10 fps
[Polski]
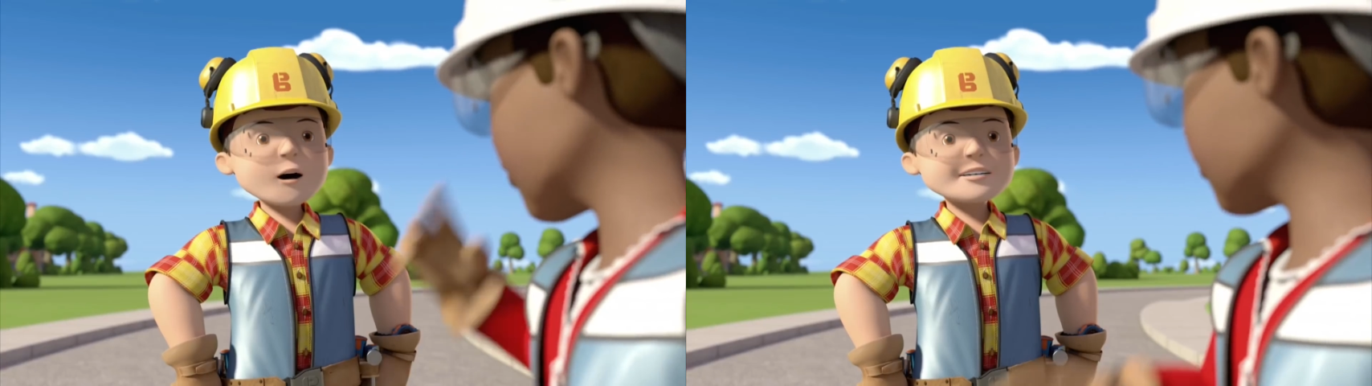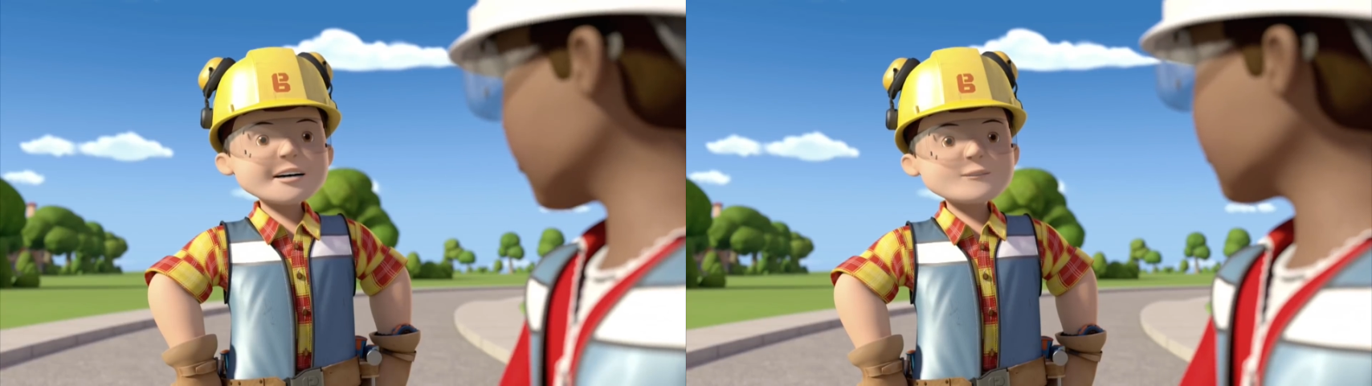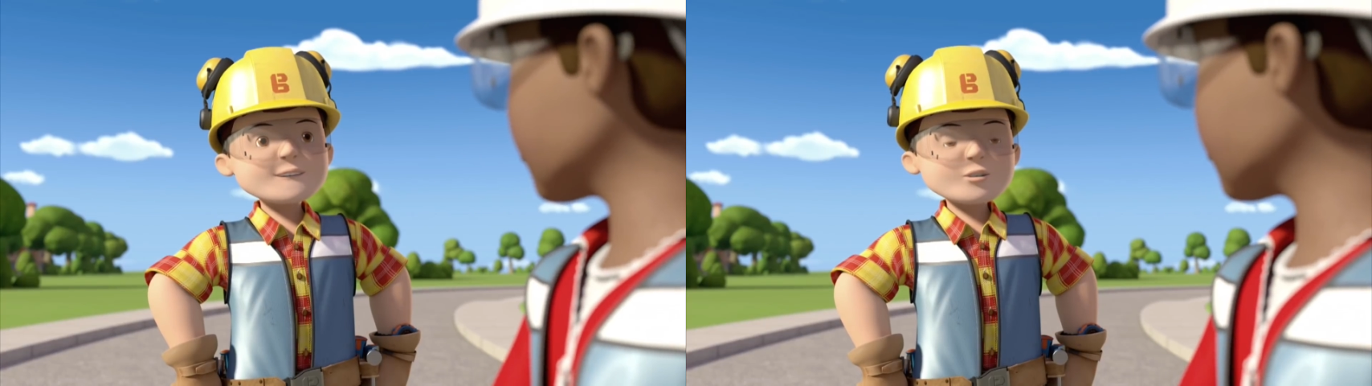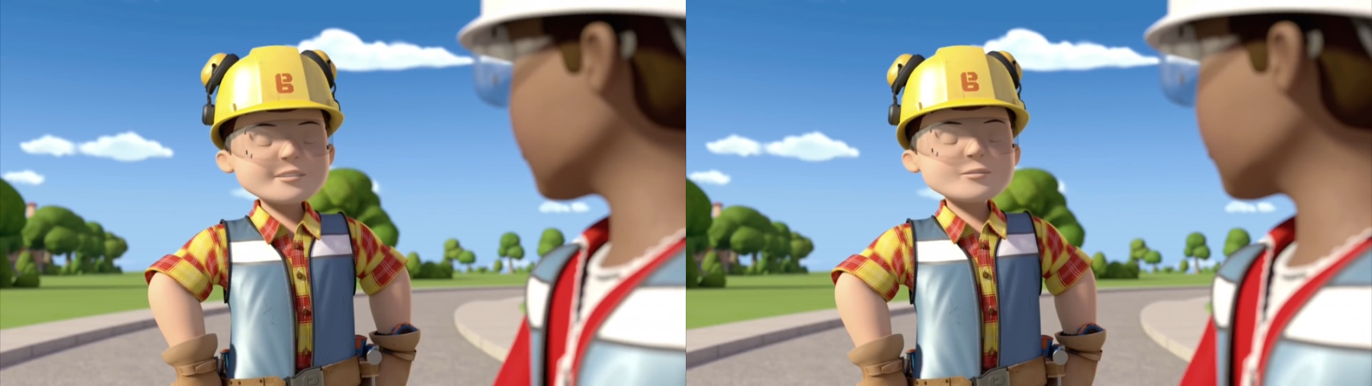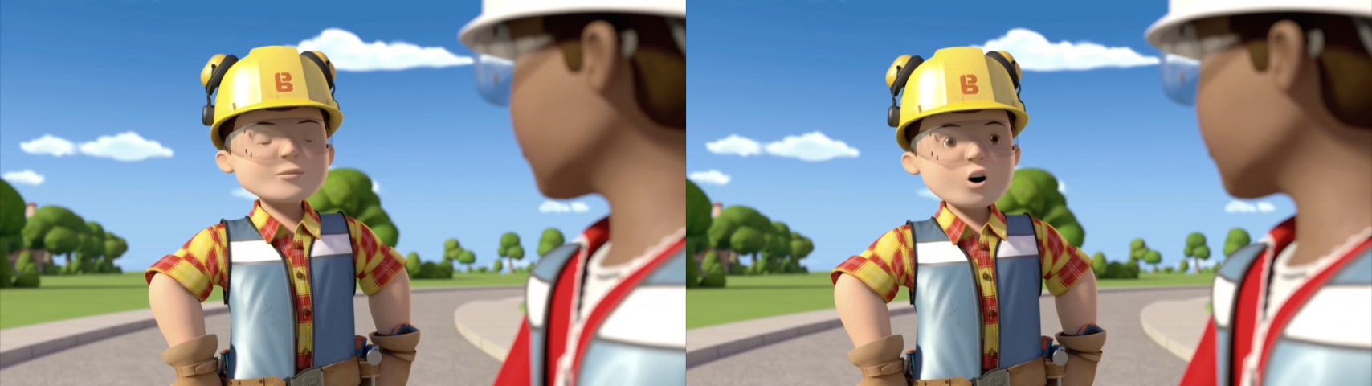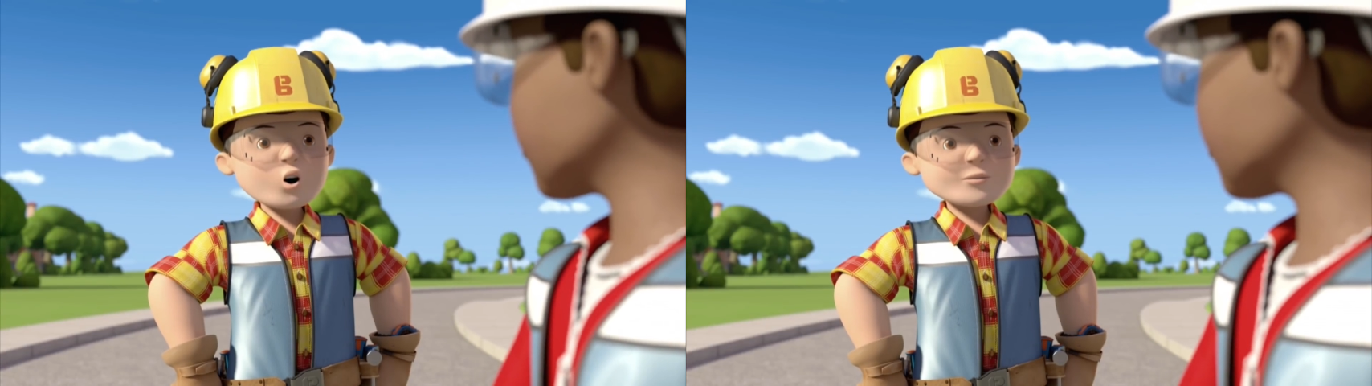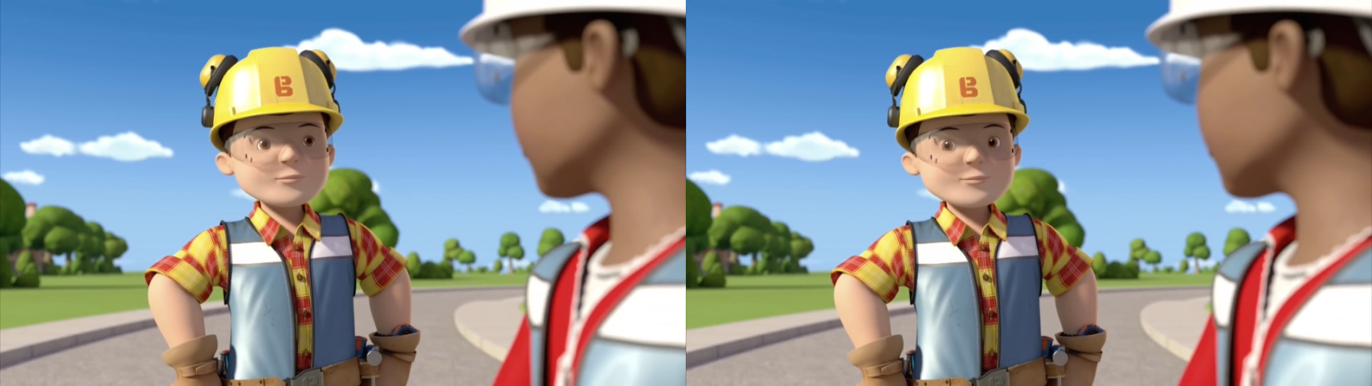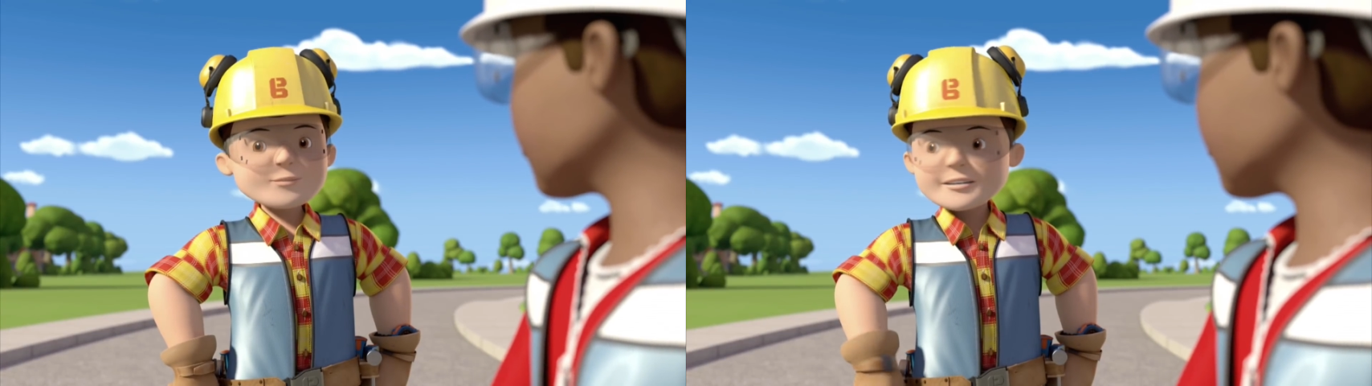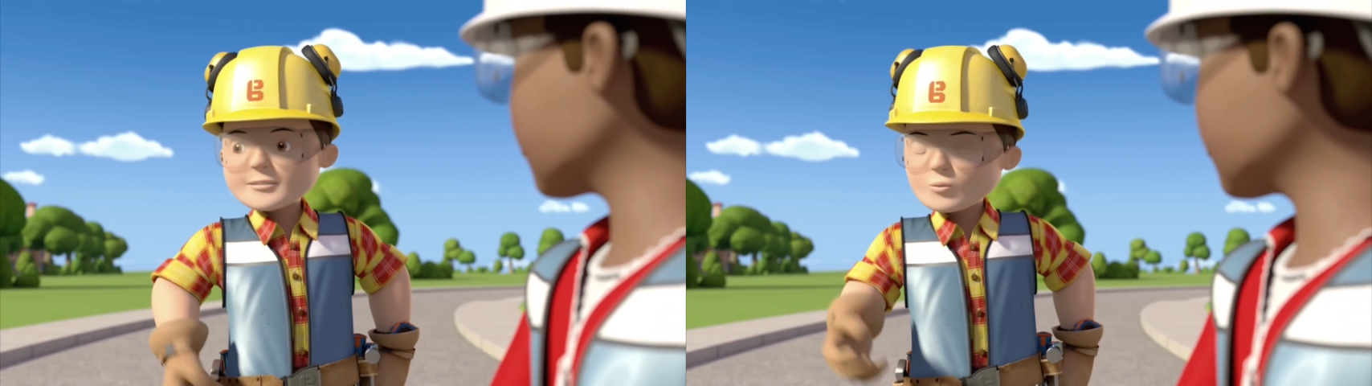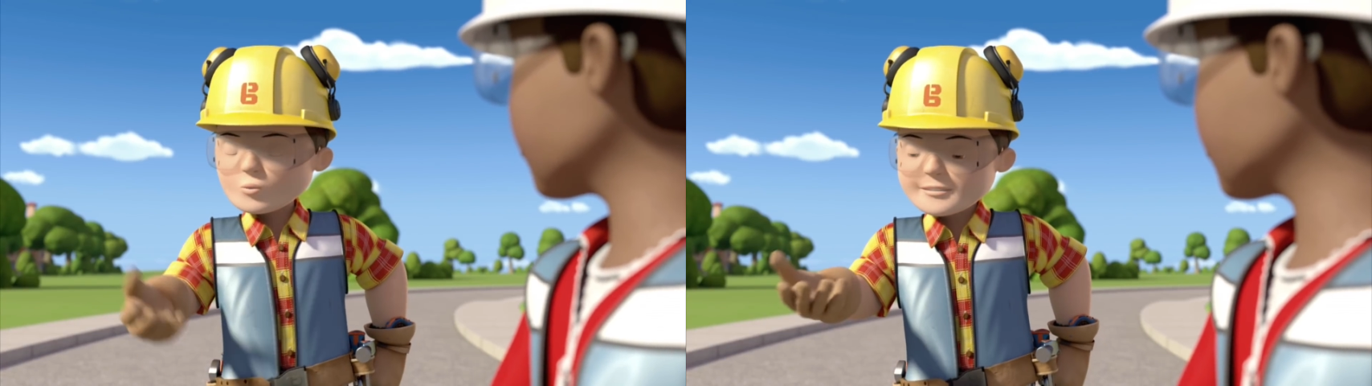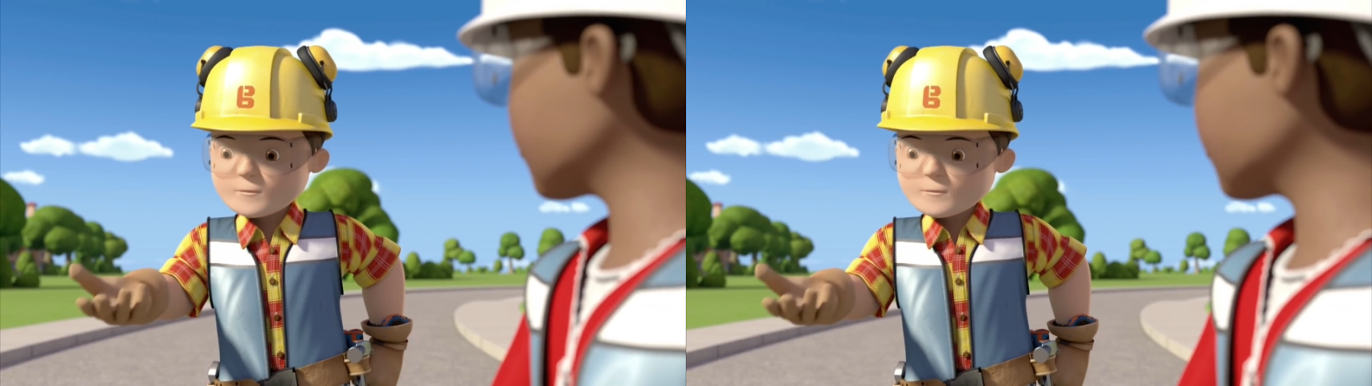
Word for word: Powiedziałem bardzo dobrze. Możesz teraz